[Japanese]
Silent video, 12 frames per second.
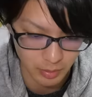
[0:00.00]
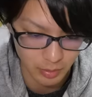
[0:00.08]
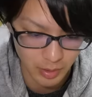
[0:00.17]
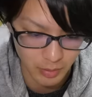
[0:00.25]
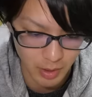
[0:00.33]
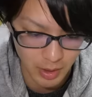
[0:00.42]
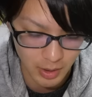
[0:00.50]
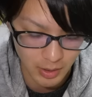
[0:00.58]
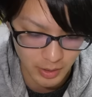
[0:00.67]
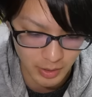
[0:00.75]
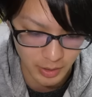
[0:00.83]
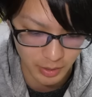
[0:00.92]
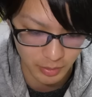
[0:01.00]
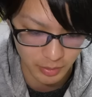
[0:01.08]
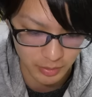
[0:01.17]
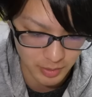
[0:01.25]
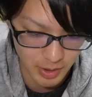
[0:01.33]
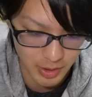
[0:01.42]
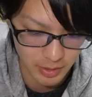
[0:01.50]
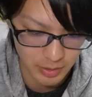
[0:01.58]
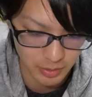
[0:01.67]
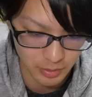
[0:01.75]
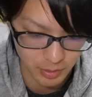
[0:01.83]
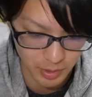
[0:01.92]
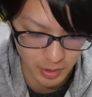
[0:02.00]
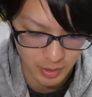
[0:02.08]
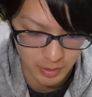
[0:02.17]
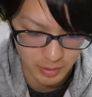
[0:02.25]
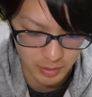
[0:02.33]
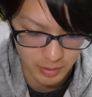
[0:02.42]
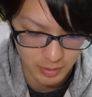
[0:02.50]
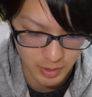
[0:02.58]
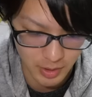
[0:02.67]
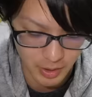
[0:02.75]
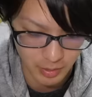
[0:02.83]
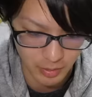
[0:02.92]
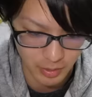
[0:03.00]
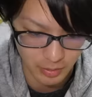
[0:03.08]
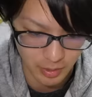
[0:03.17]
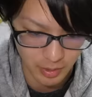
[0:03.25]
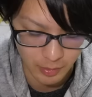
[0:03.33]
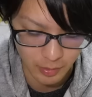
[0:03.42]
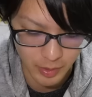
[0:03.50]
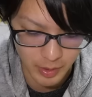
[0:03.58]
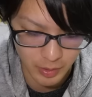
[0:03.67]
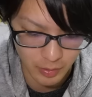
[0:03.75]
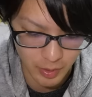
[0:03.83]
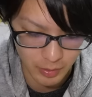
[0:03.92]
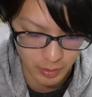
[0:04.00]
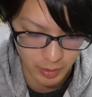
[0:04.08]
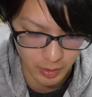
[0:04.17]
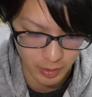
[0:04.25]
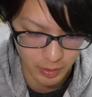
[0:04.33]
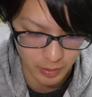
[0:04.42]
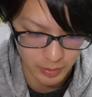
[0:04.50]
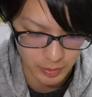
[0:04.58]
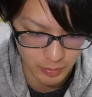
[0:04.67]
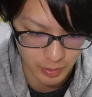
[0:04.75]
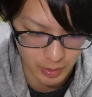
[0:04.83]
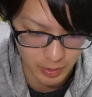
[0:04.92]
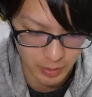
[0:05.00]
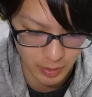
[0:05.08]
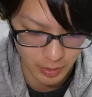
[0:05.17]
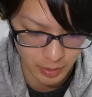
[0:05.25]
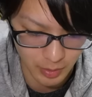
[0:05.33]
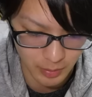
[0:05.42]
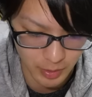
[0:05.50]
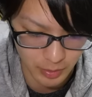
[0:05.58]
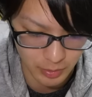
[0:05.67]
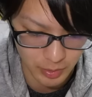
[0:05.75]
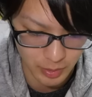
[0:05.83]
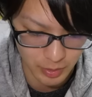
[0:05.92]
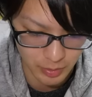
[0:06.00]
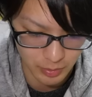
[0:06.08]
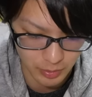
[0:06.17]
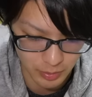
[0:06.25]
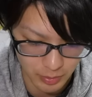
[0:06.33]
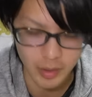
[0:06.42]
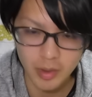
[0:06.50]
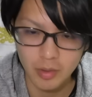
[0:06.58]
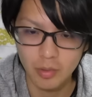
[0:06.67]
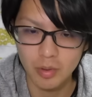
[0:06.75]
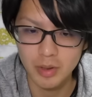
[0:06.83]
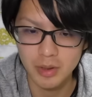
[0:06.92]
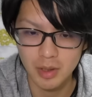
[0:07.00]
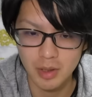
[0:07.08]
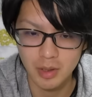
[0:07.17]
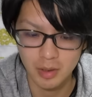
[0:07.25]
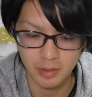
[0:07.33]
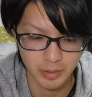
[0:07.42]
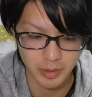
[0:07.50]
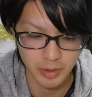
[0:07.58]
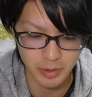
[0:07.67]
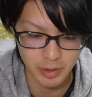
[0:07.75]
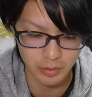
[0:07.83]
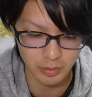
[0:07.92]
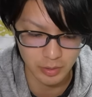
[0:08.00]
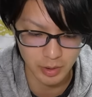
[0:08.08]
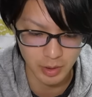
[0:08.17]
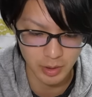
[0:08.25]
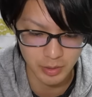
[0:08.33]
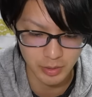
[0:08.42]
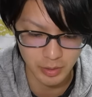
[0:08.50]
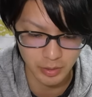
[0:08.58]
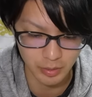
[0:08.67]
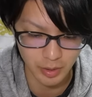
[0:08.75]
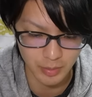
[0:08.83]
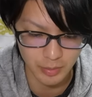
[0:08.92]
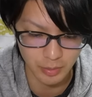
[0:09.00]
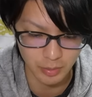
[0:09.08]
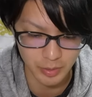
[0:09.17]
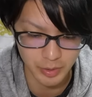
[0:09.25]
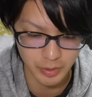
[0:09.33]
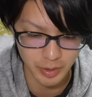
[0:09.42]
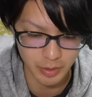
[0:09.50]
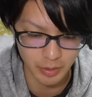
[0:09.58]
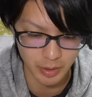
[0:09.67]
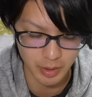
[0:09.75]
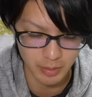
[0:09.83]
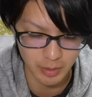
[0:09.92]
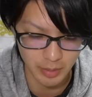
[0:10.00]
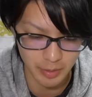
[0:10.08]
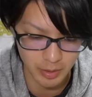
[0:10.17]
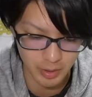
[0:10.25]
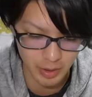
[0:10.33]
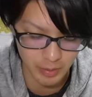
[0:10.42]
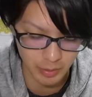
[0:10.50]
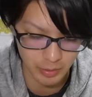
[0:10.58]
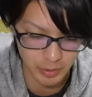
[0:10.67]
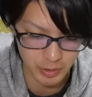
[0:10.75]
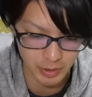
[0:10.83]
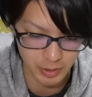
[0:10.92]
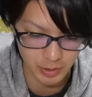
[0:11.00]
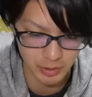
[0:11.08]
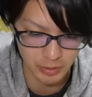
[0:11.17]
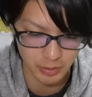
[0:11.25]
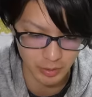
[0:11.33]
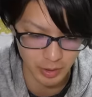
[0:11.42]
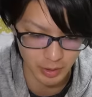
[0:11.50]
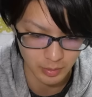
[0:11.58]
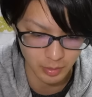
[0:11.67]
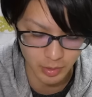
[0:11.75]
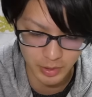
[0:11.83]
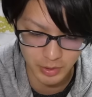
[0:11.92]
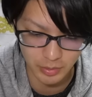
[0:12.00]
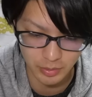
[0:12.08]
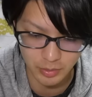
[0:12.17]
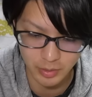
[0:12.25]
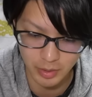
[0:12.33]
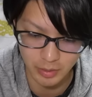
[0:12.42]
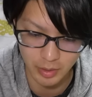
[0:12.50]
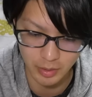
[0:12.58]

この辺わかんないんだけど。何が強いのか。何が弱いのか。この辺弱いのかな、ちょっとわかんないな。ななまんよんせんでしょ。え、これさ、入れちゃうと下がっちゃうけど、多分こっちの方がいいよね。多分レベル上げればこっちの方が絶対強いよね。これ強そうだよね。